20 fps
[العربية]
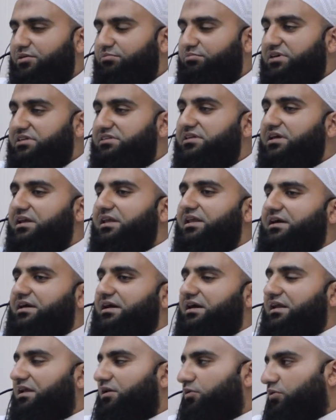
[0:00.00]
بتدلك
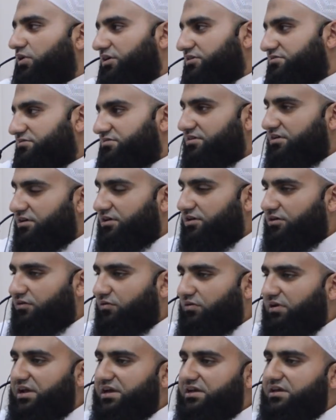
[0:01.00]
على الوقت
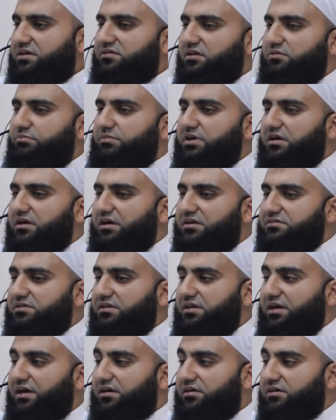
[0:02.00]
ولكن الميقات
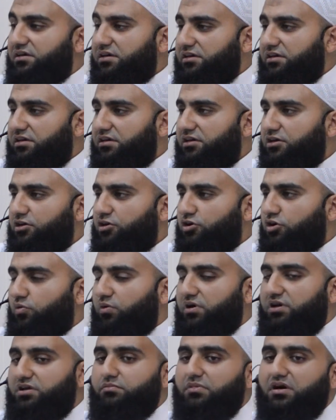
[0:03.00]
الحقيقي
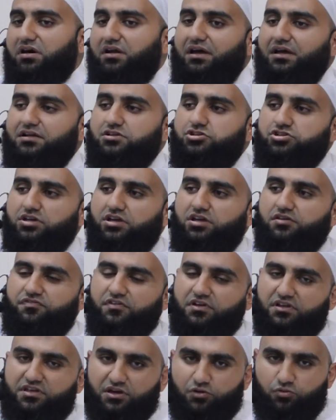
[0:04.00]
هو عبارة عن شيء في
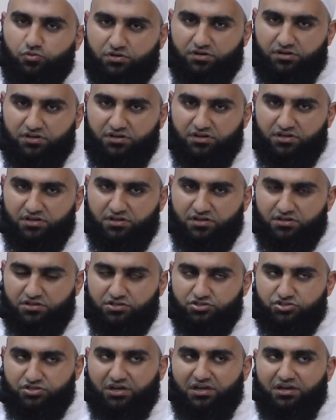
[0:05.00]
الكون
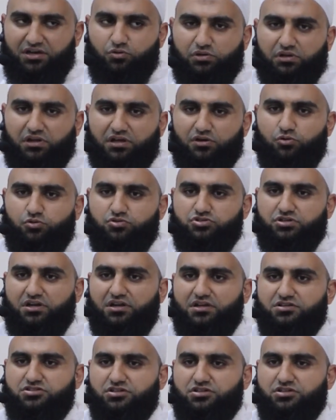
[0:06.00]
جعله الله جل